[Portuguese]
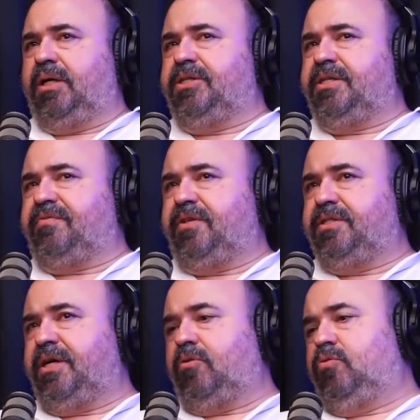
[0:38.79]
a gente está
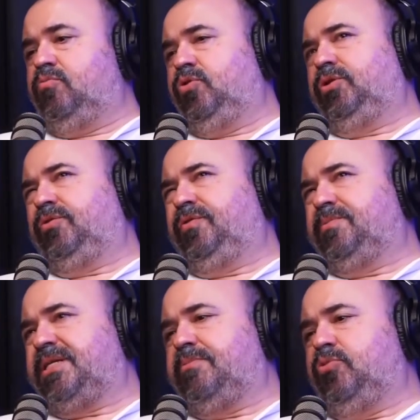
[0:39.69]
falando de algo muito,
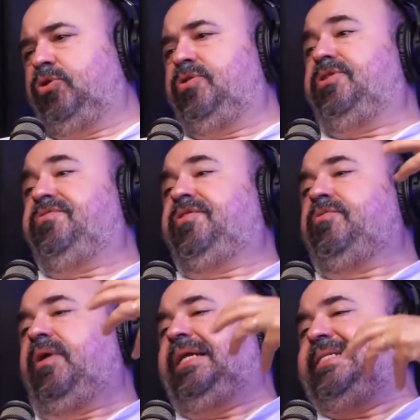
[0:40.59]
vamos dizer assim, muito
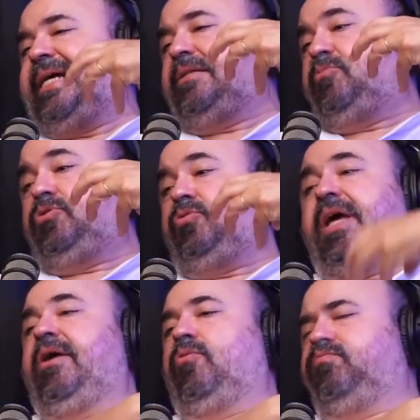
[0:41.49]
individualizado, muito eu.